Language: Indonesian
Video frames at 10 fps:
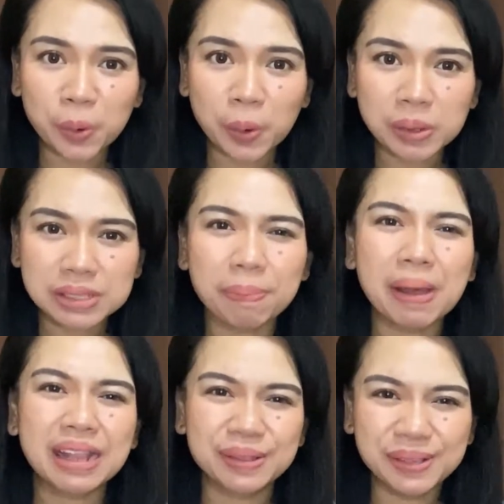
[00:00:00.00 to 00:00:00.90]

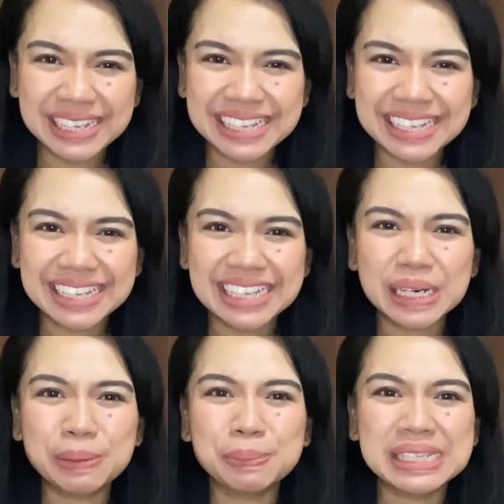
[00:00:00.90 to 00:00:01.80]
sepatu nih
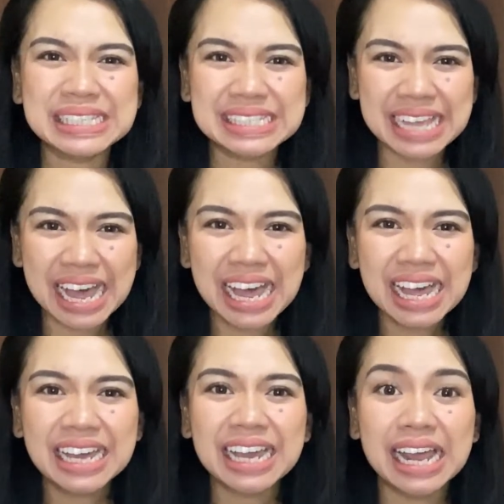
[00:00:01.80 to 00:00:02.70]
yang bisa
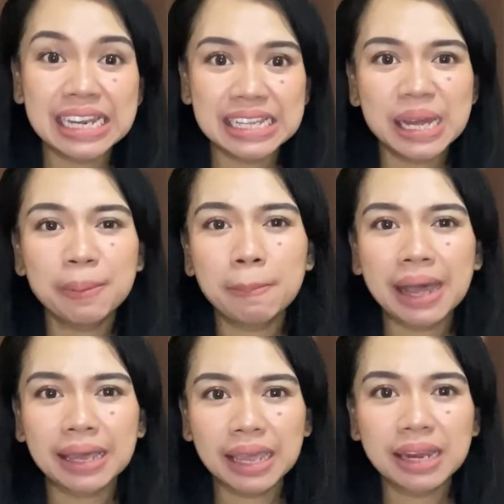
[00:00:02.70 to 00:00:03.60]
kalian
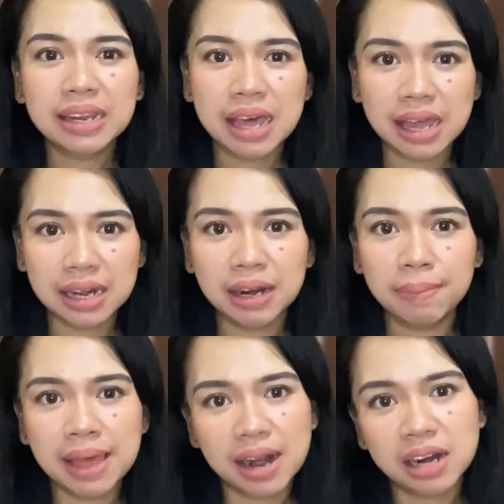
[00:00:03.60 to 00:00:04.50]
pakai di hari
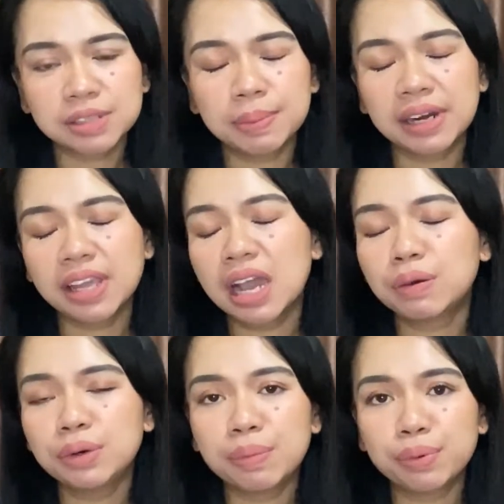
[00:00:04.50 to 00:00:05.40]
lebaran sebenarnya
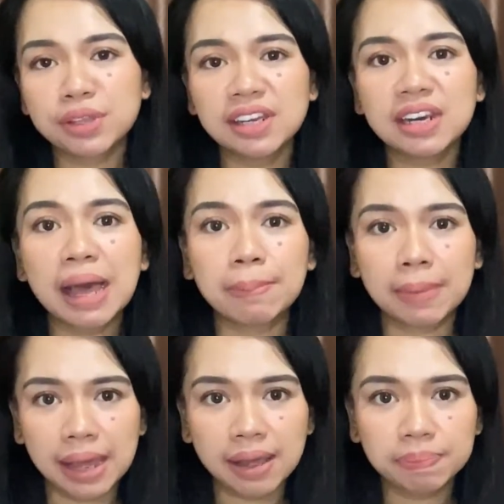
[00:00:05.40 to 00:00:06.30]
aku udah punya ini
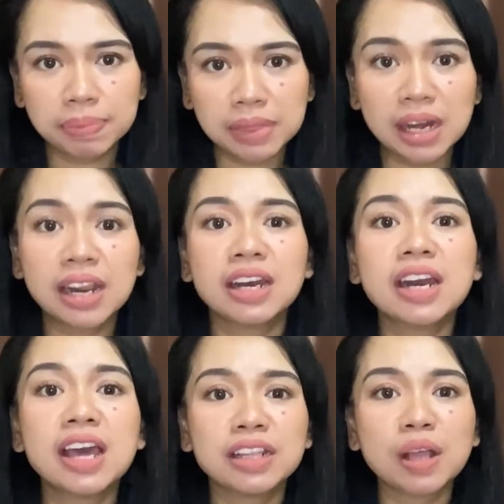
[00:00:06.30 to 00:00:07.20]
lama dari,
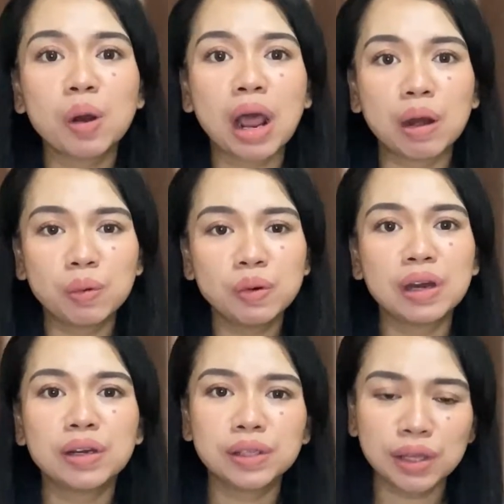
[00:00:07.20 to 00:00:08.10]
dari tahun lalu dan
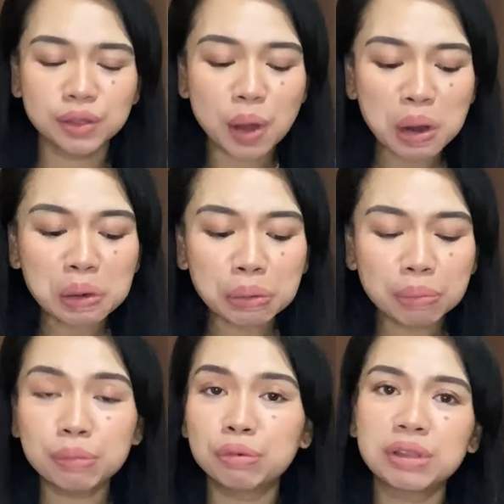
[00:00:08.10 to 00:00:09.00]
itu aku
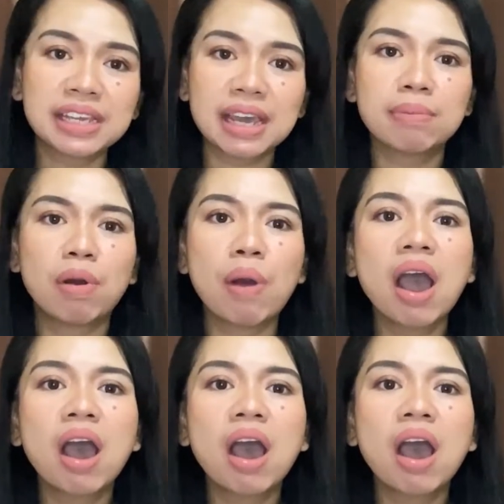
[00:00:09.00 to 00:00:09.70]
membuktikan bahwa